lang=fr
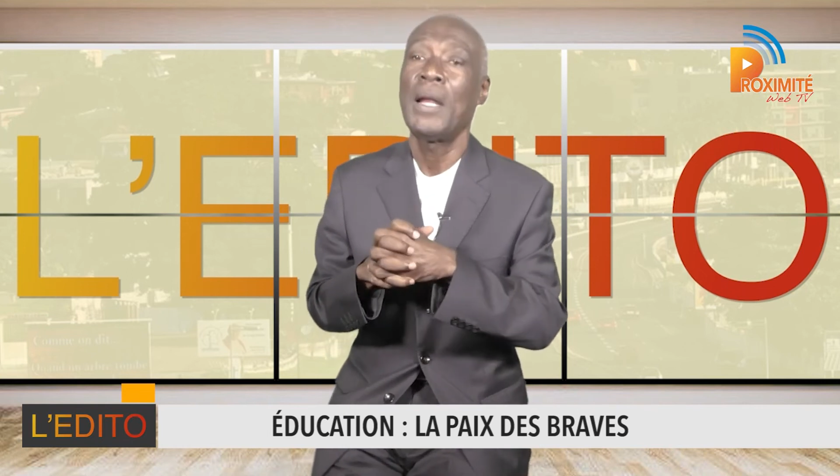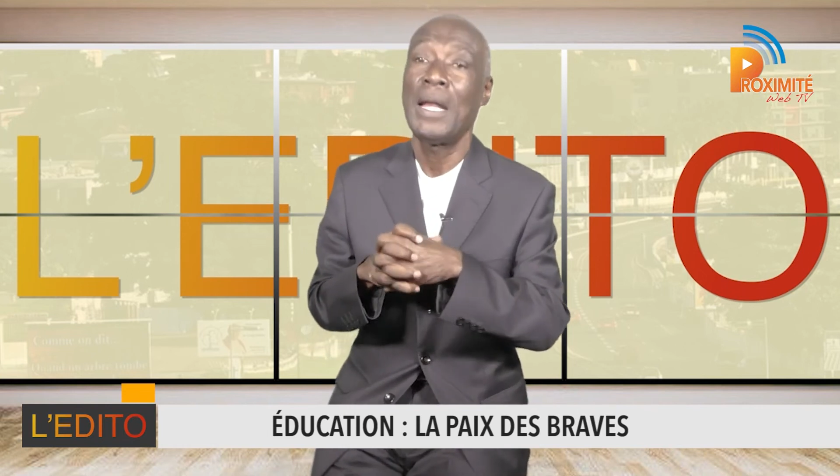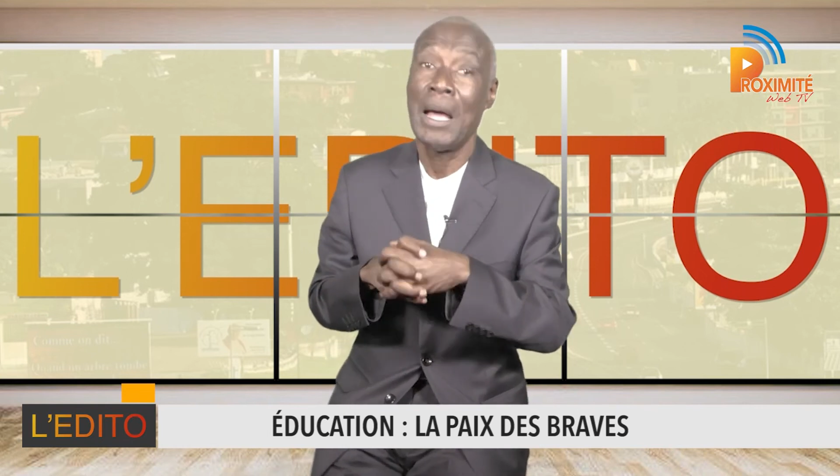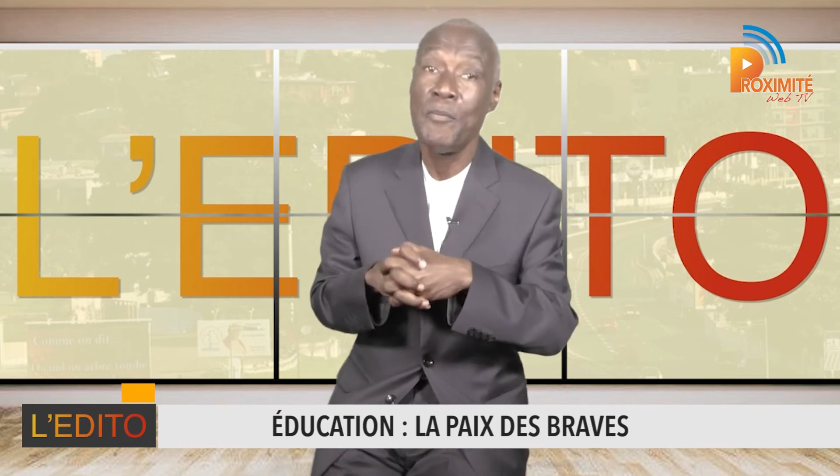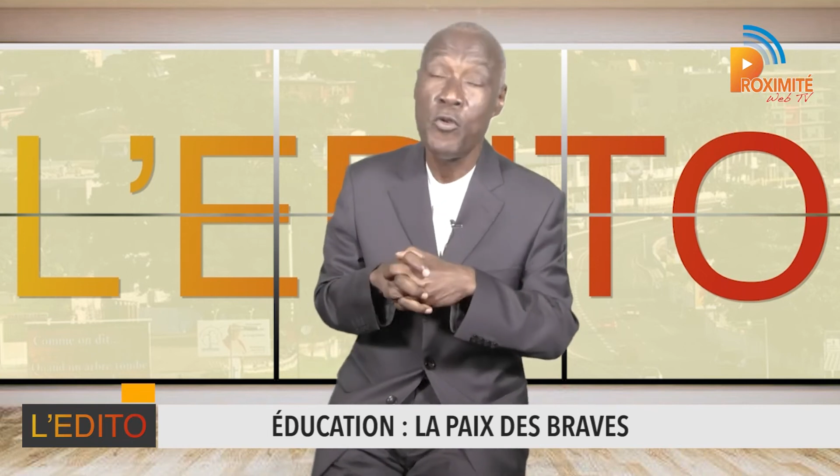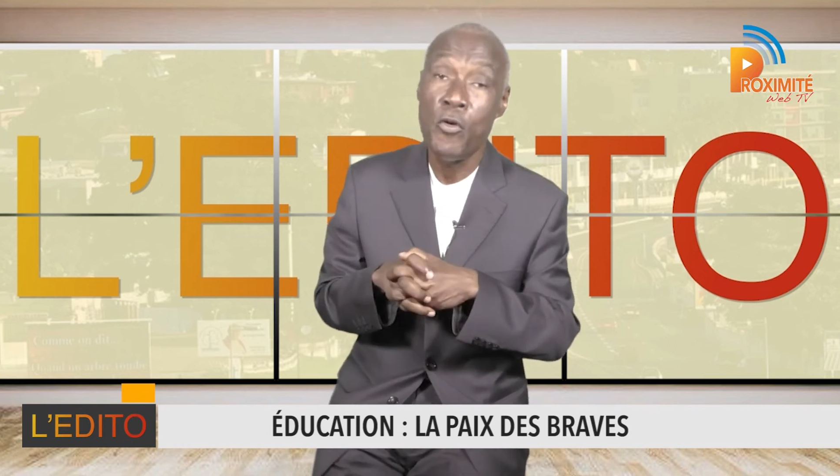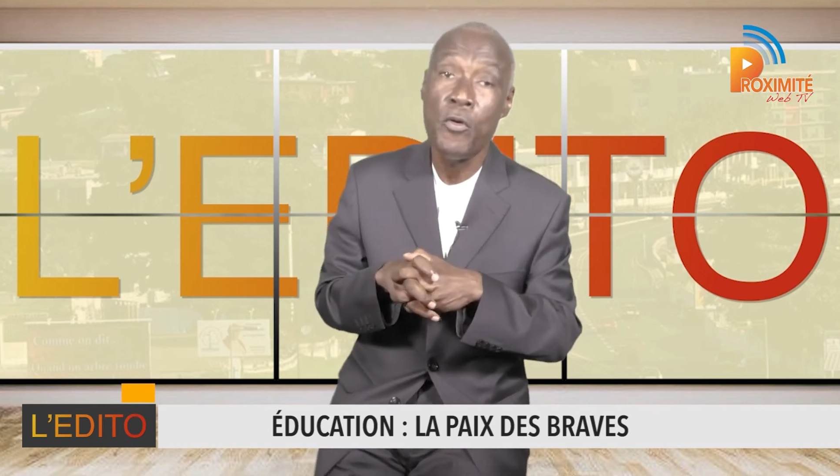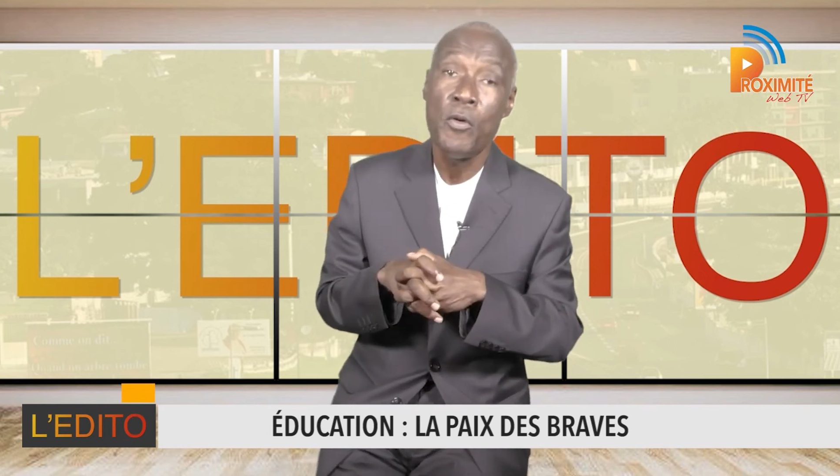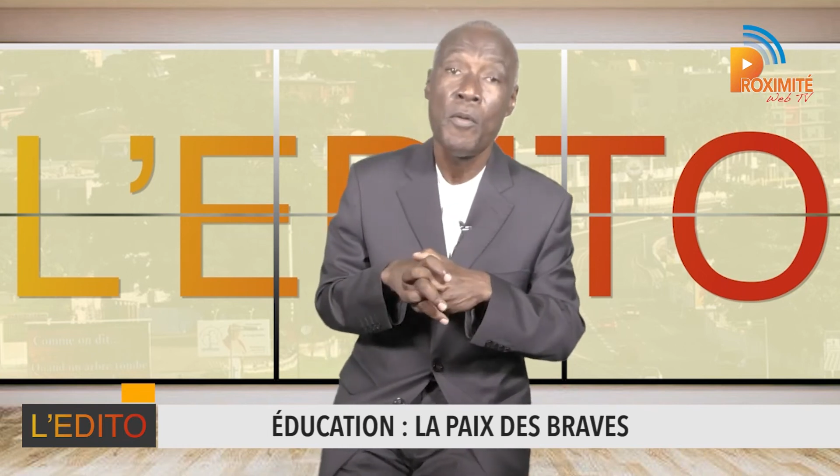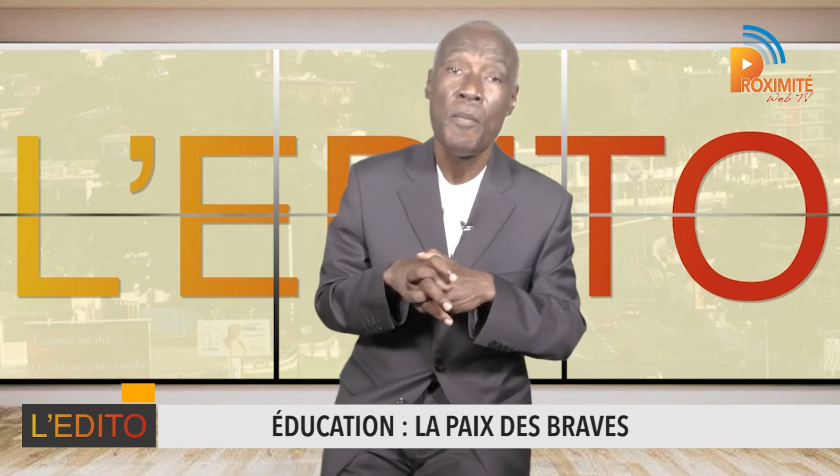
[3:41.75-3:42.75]
la mieux
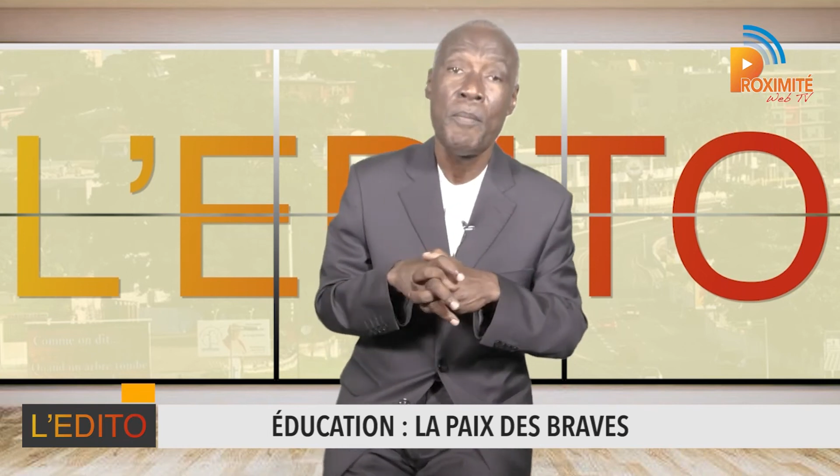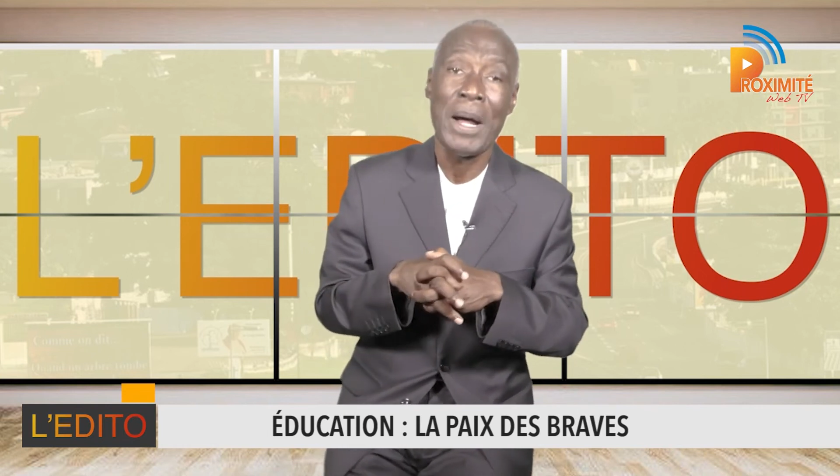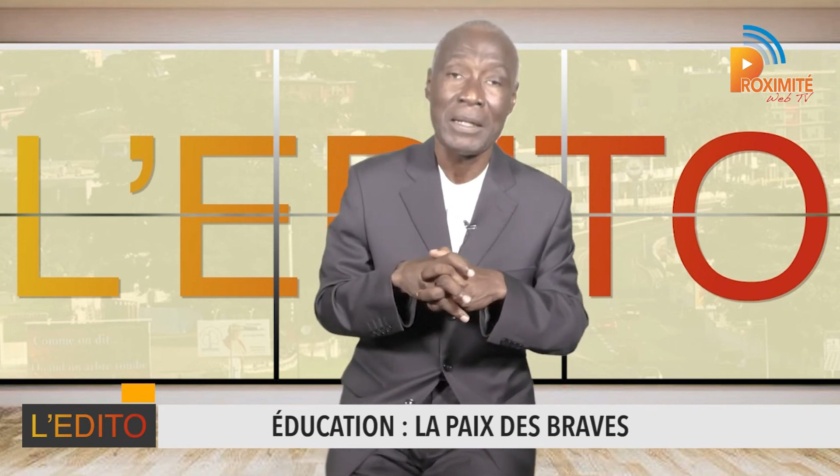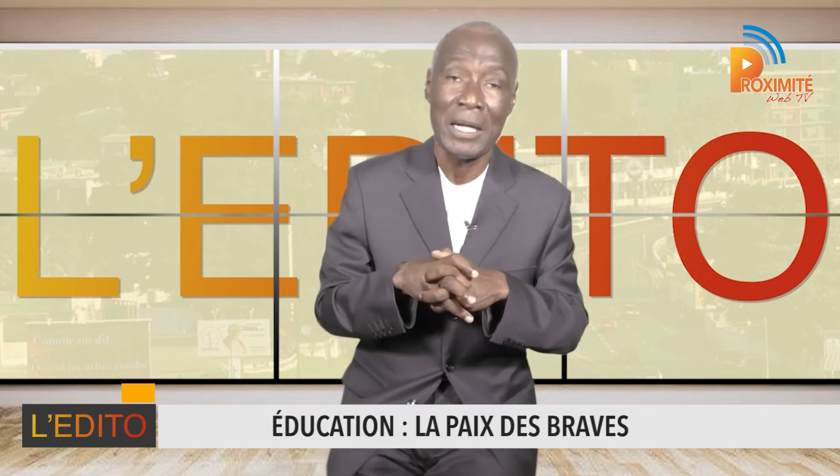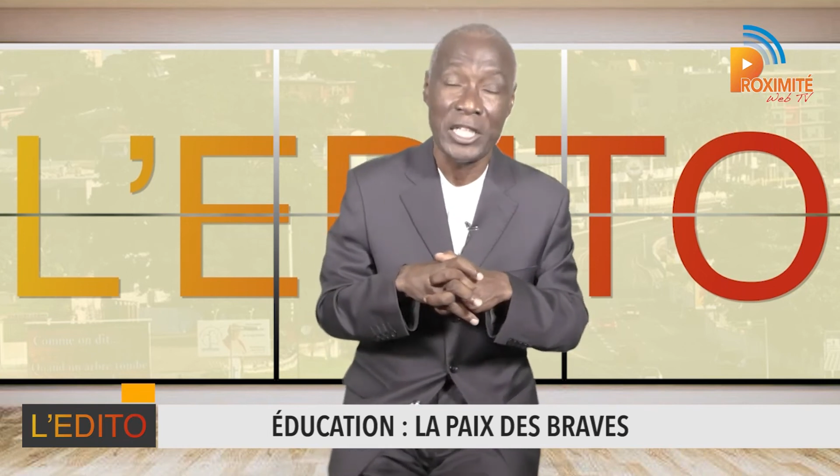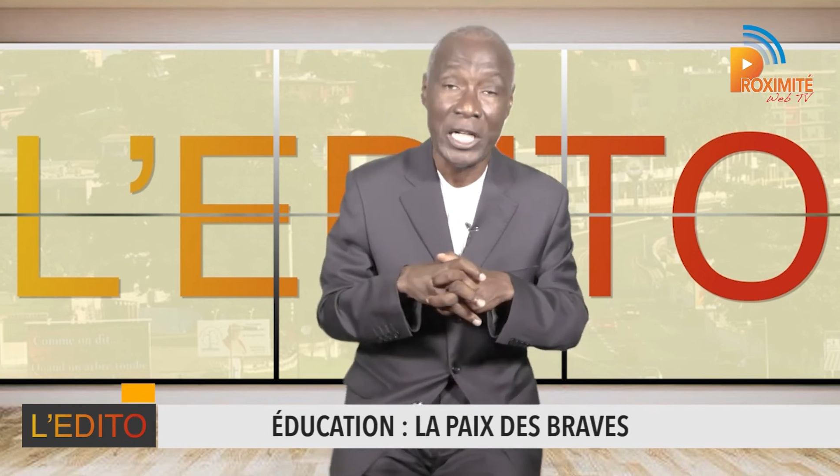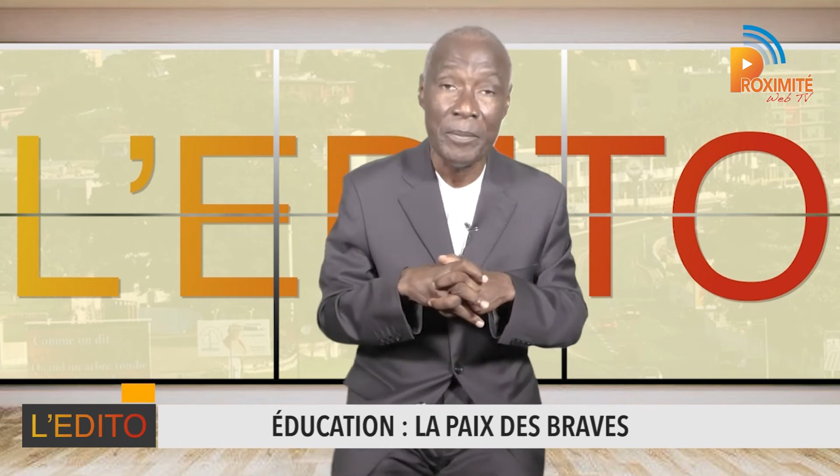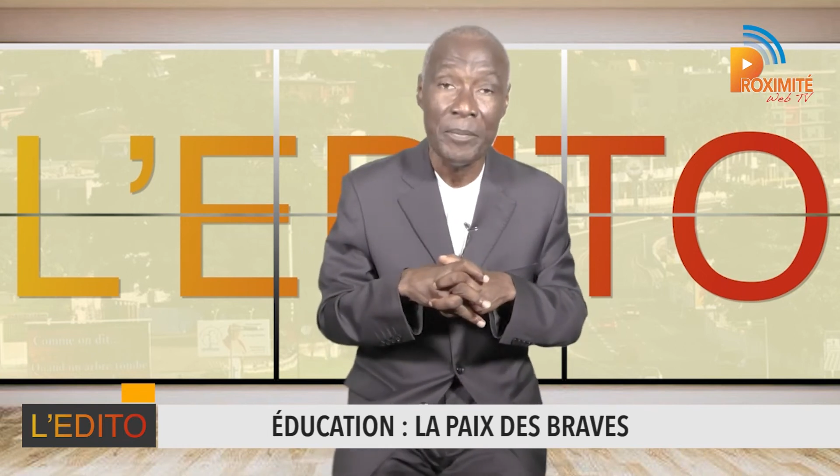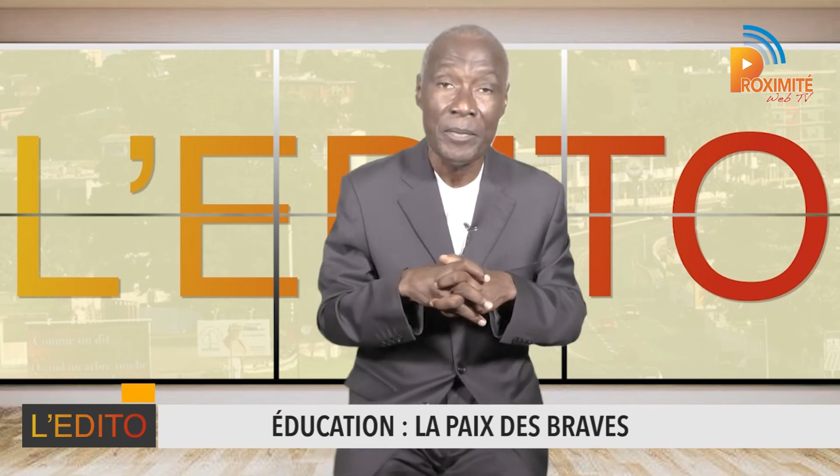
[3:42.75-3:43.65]
partagée.